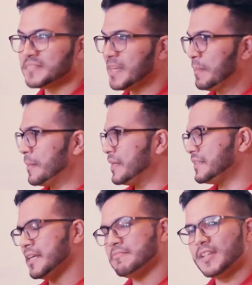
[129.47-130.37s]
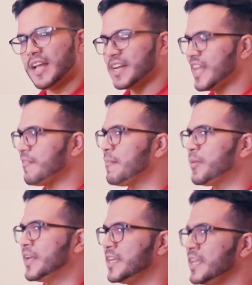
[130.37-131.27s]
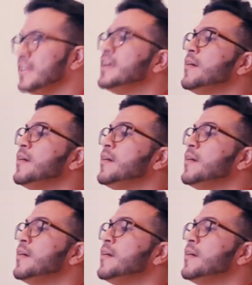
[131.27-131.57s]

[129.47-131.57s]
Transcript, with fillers: Simplemente las crías van por allí